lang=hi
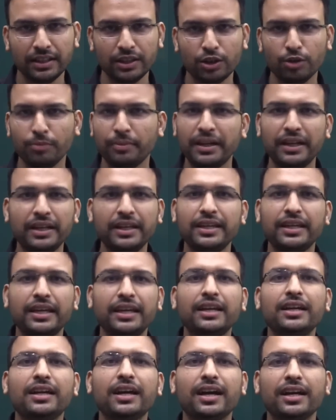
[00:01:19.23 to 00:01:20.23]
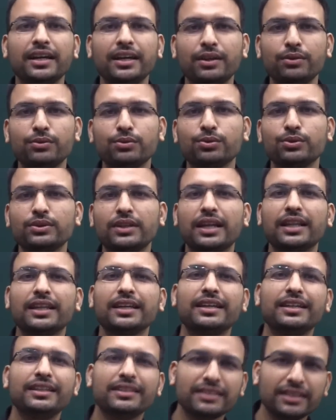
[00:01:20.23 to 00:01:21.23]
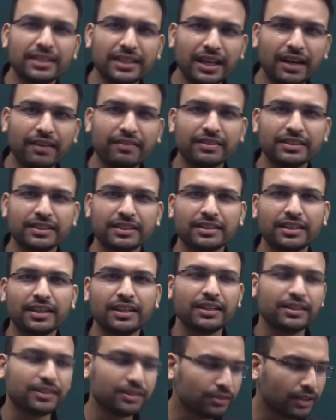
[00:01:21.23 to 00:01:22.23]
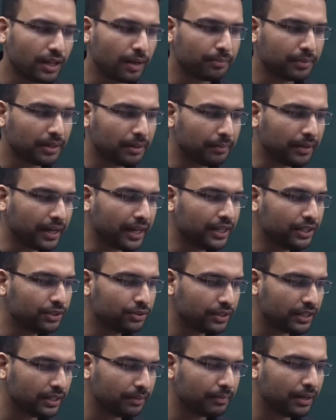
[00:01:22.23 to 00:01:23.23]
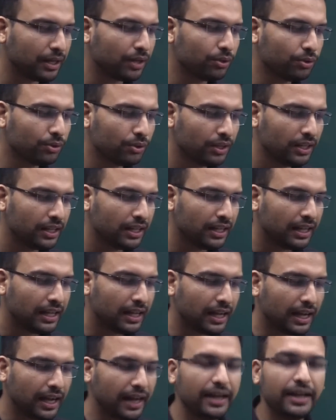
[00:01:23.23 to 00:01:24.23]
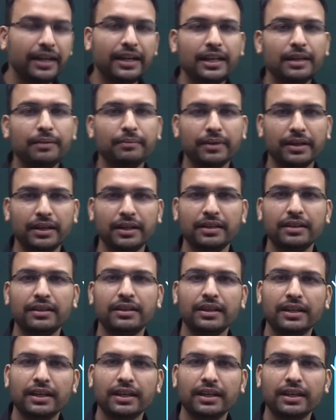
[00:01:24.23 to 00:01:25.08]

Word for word: तो मैंने यही कहा कि यार उसको ज़्यादा खींचने की आवश्यकता नहीं थी तो आपका भाई जो है मान लो आई में